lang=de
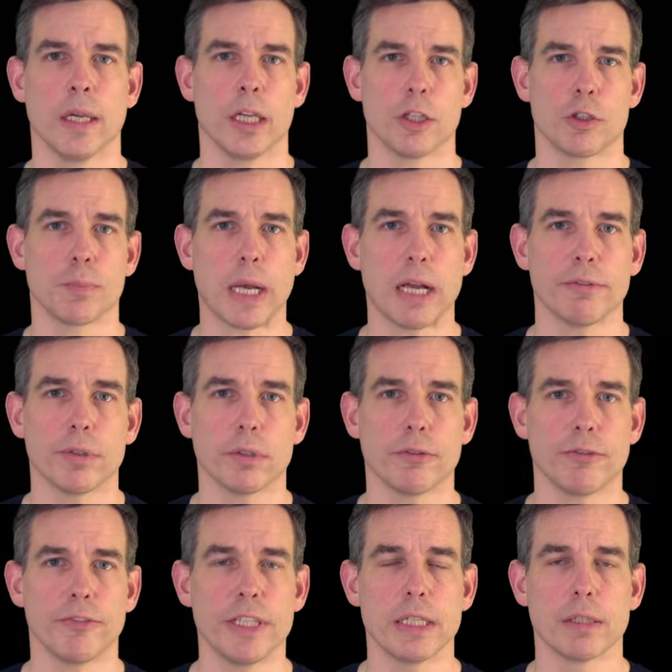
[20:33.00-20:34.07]
Ich sprach von
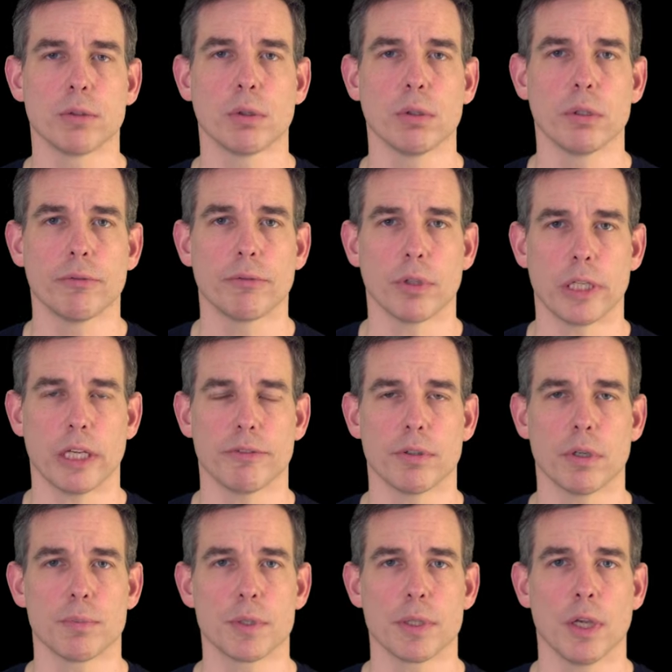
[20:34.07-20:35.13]
vier Gründen für
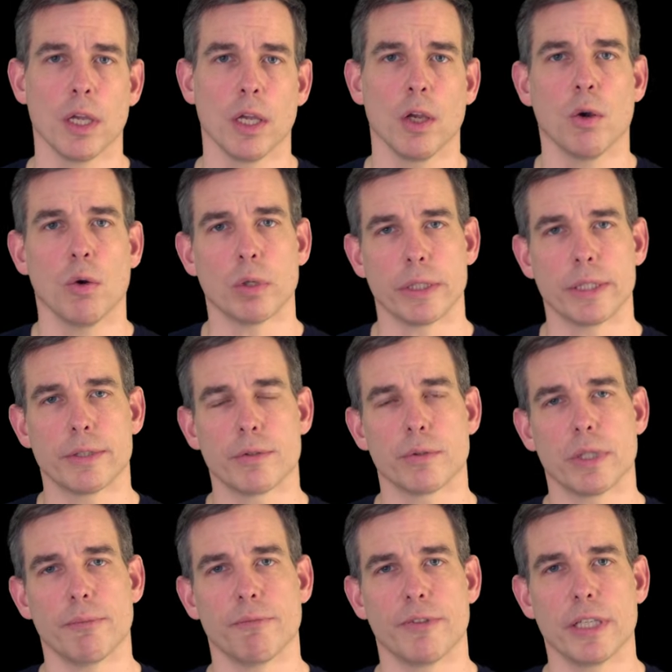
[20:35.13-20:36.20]
DevOps und zu
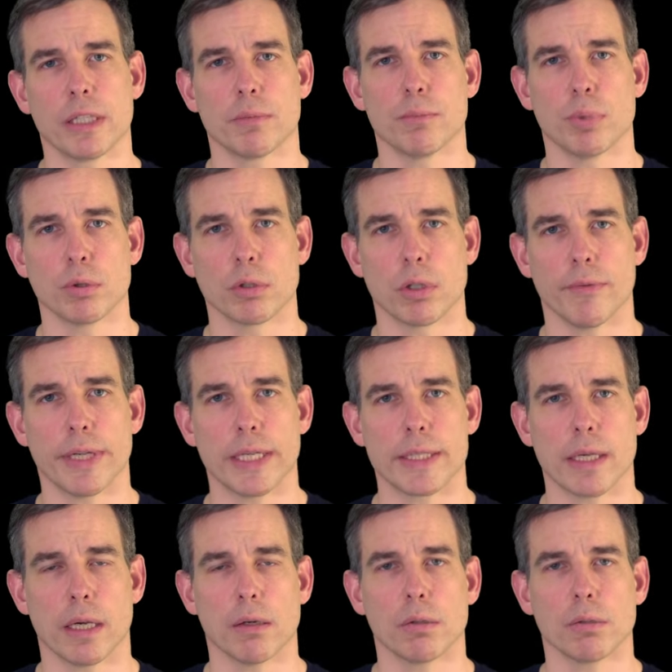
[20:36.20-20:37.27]
dem vierten Punkt kommen wir
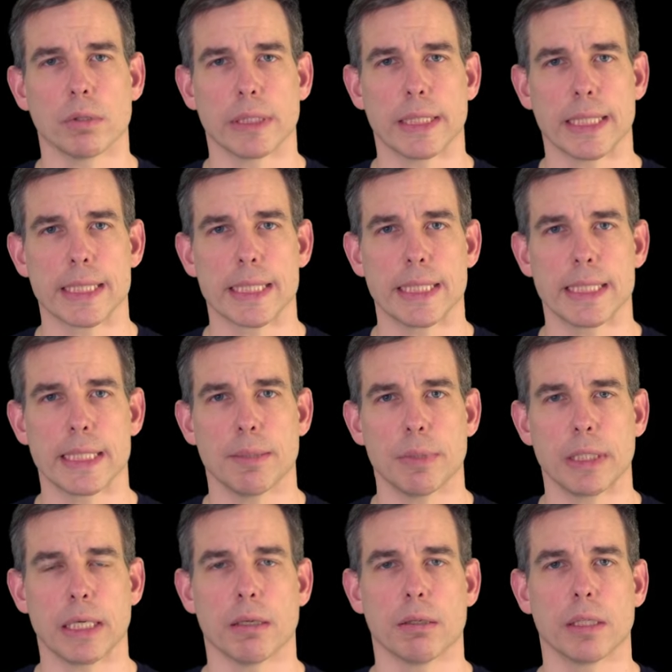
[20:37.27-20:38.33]
jetzt auch und das ist
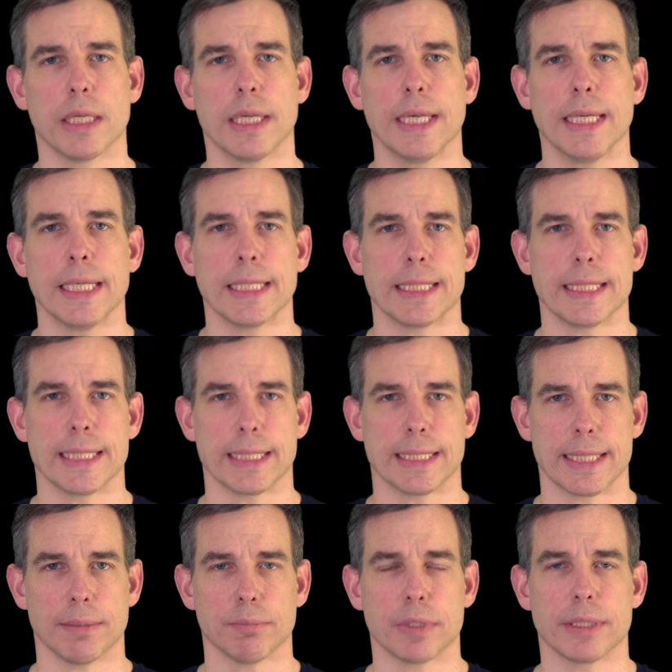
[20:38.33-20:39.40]
nämlich auch dieser
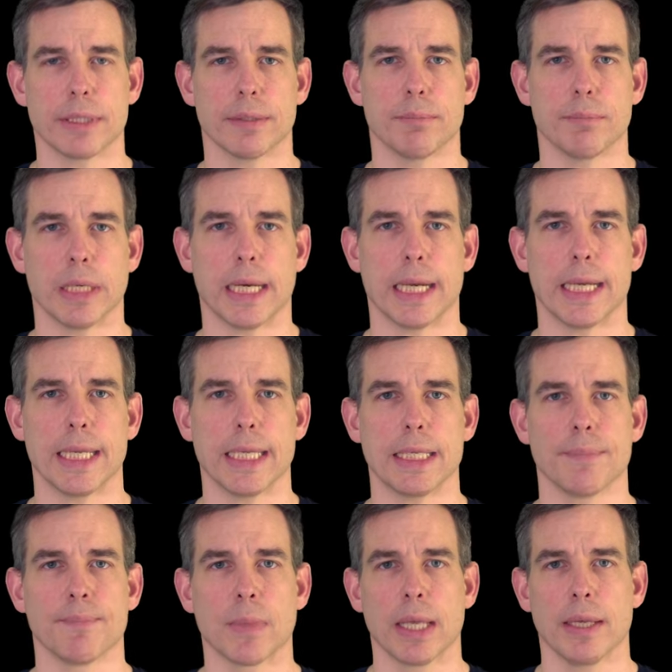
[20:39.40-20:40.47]
gesamte
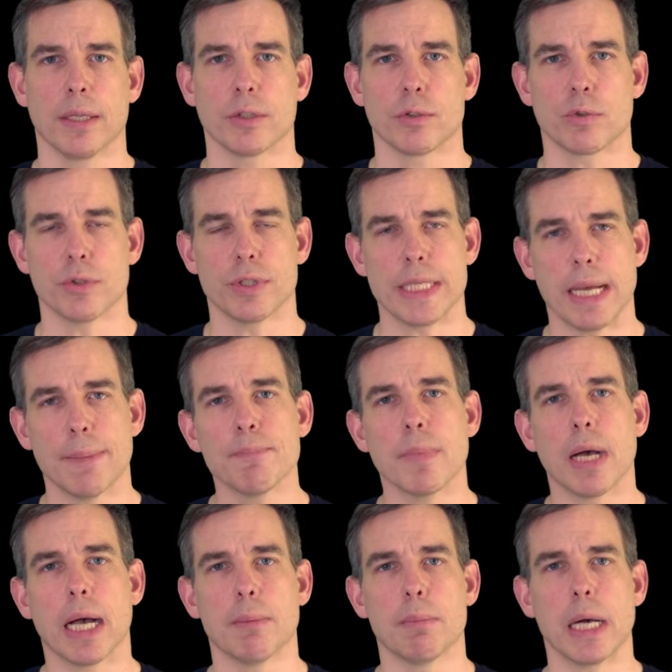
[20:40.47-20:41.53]
Bereich
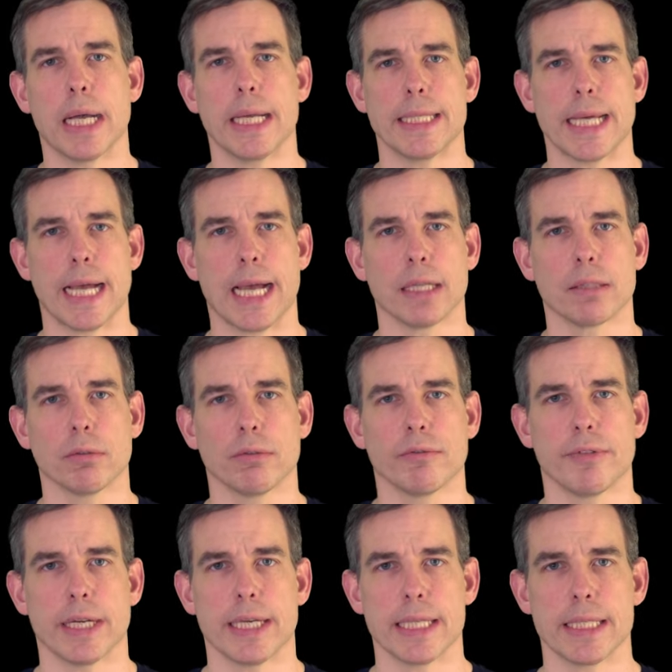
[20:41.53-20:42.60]
Zusammenarbeit, Art
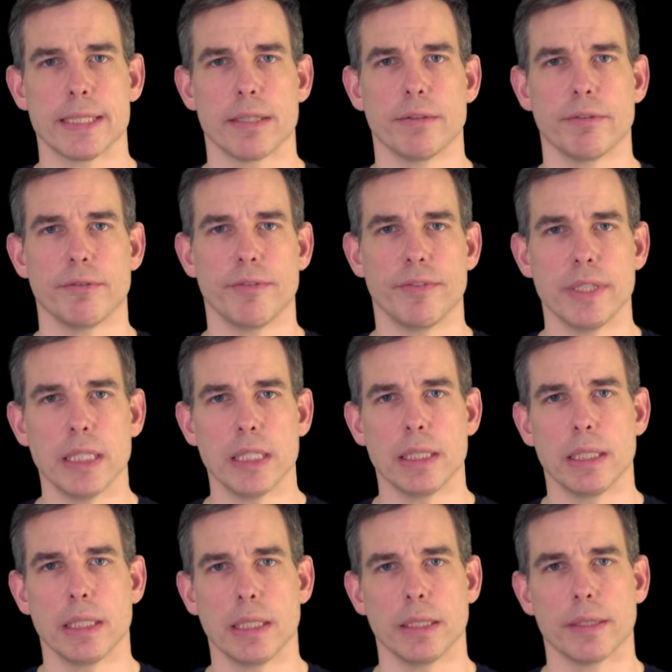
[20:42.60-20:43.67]
und Weise, wie
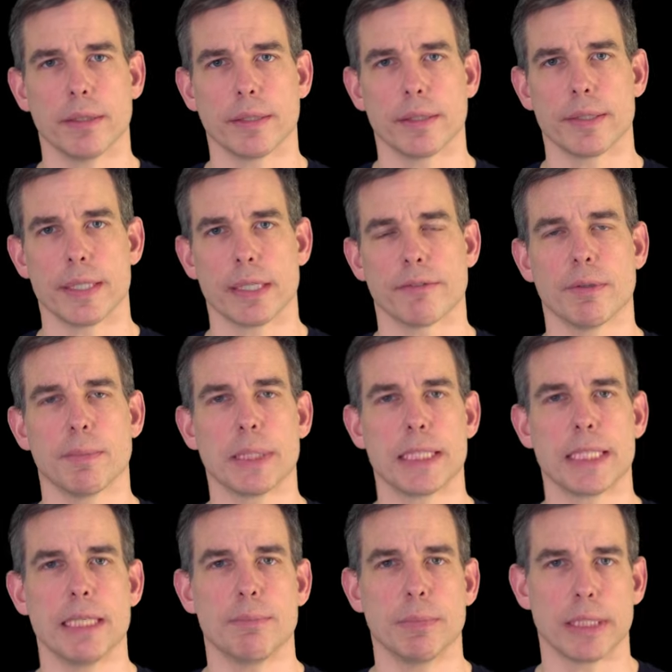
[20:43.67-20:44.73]
die, äh, sagen wir mal,
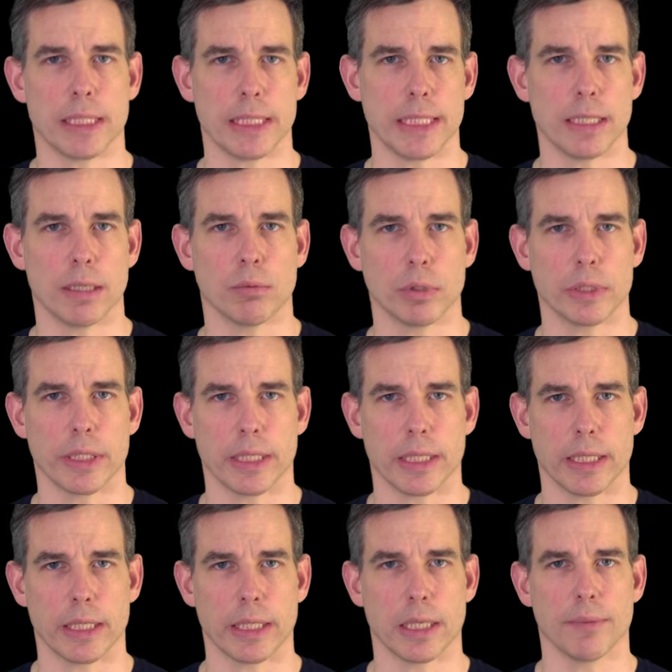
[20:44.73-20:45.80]
Teammitglieder
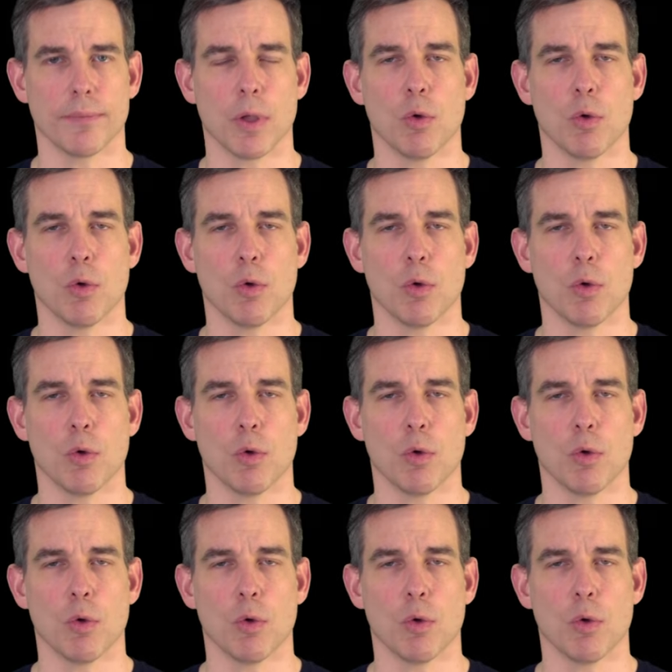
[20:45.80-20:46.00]
untereinander